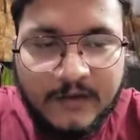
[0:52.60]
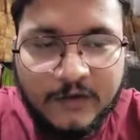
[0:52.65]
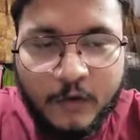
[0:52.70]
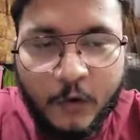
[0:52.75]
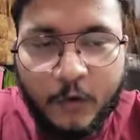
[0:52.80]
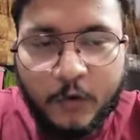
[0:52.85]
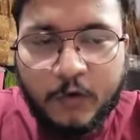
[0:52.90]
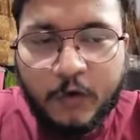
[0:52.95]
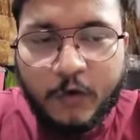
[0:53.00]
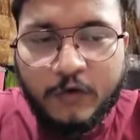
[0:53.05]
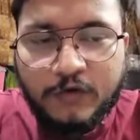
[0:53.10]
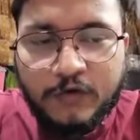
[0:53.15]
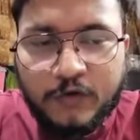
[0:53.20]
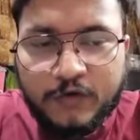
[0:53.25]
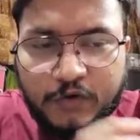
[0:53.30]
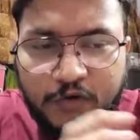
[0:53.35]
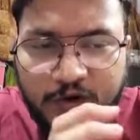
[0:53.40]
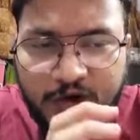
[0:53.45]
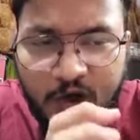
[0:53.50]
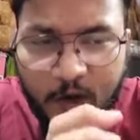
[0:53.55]
তখন
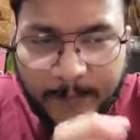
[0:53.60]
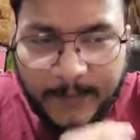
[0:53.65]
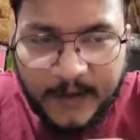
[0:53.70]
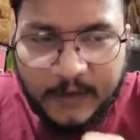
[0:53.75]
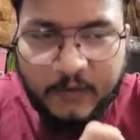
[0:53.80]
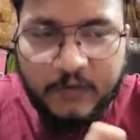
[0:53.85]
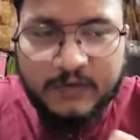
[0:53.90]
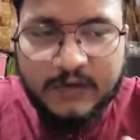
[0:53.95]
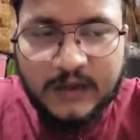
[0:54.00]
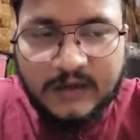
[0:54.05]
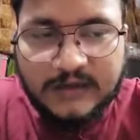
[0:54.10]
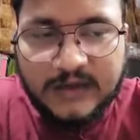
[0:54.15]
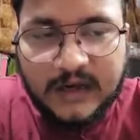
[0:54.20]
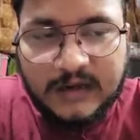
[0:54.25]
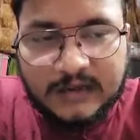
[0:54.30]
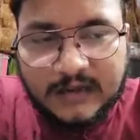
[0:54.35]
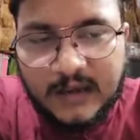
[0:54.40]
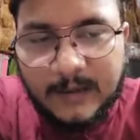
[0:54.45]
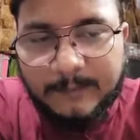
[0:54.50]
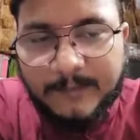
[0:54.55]
অন্তত নিরপেক্ষতার
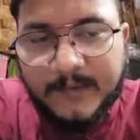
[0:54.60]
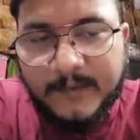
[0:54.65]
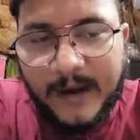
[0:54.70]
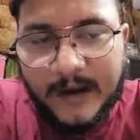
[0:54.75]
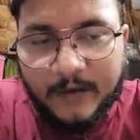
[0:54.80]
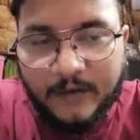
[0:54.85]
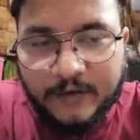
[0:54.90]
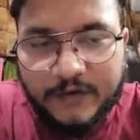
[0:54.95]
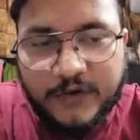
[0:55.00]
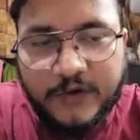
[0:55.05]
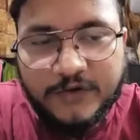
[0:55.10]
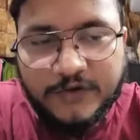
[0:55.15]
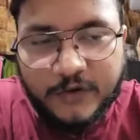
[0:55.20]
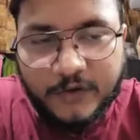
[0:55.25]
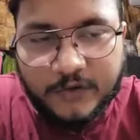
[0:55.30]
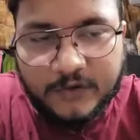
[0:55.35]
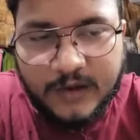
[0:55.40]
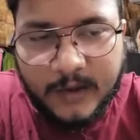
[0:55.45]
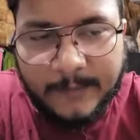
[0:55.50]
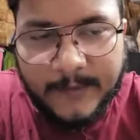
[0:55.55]
স্বার্থে আপনি ভারতীয়
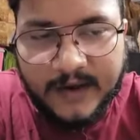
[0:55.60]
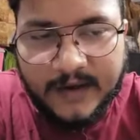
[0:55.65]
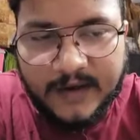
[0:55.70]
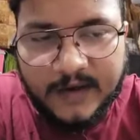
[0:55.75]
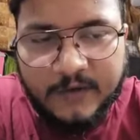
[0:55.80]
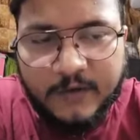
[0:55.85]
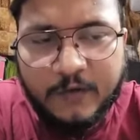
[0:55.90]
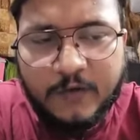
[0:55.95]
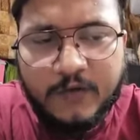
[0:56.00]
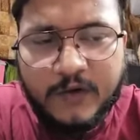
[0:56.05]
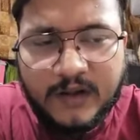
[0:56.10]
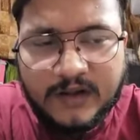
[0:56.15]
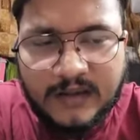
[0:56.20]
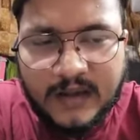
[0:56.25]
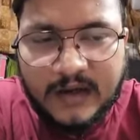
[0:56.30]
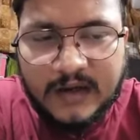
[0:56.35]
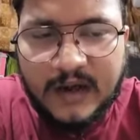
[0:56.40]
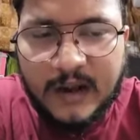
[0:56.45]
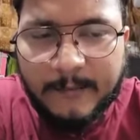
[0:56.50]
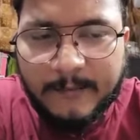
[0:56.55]
জনতা পার্টির কোনো
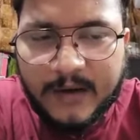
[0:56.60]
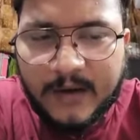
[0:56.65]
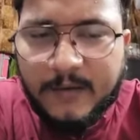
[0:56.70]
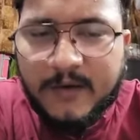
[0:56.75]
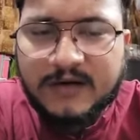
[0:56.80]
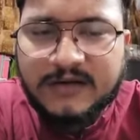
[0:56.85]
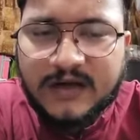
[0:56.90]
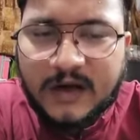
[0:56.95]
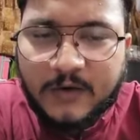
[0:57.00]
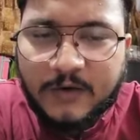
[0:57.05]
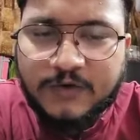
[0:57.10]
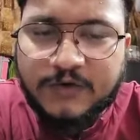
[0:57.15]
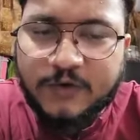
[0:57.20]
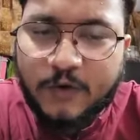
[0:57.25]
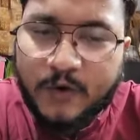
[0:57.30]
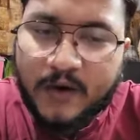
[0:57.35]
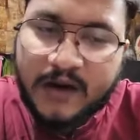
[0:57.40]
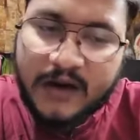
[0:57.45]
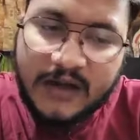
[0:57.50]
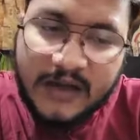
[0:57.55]
নেতার নাম নেওয়ার সাহস
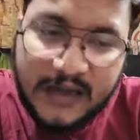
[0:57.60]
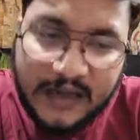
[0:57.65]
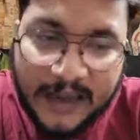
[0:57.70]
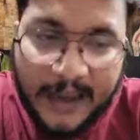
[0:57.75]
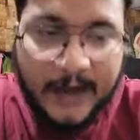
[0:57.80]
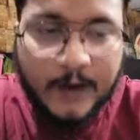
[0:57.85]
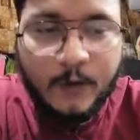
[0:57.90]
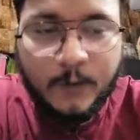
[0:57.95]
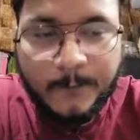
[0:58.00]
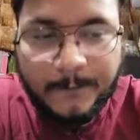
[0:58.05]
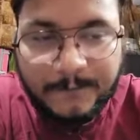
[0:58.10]
করেননি কেন